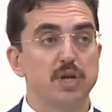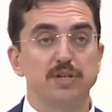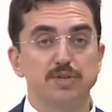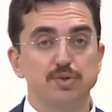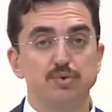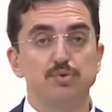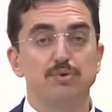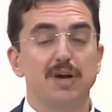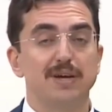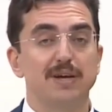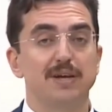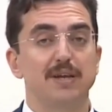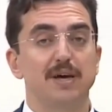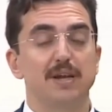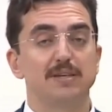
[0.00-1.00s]
Hazreti
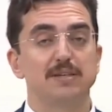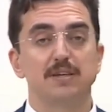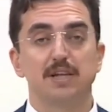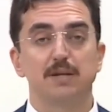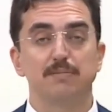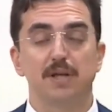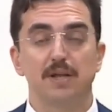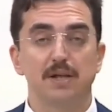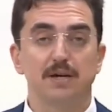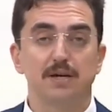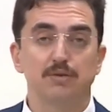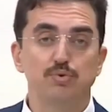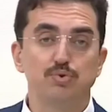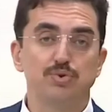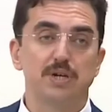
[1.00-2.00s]
Zülkarneyn Aleyhisselam'la
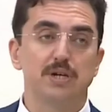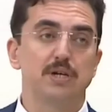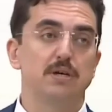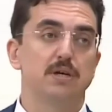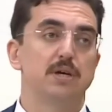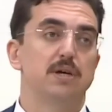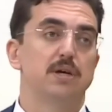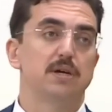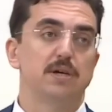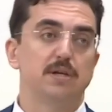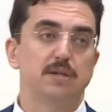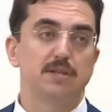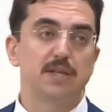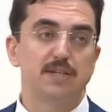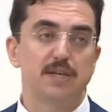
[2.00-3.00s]
alakalı üç tane
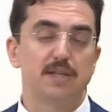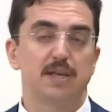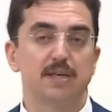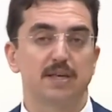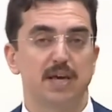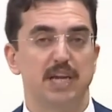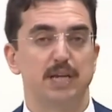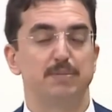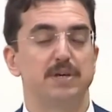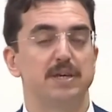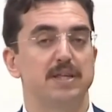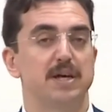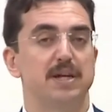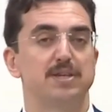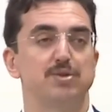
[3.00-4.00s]
e, teze denk geldim.
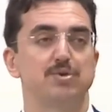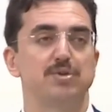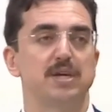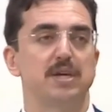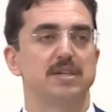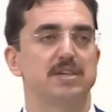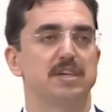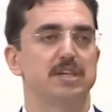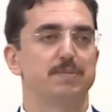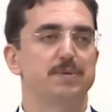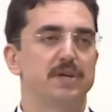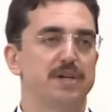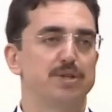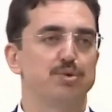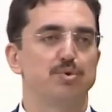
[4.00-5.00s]
İki tanesi yüksek lisans, bir tanesi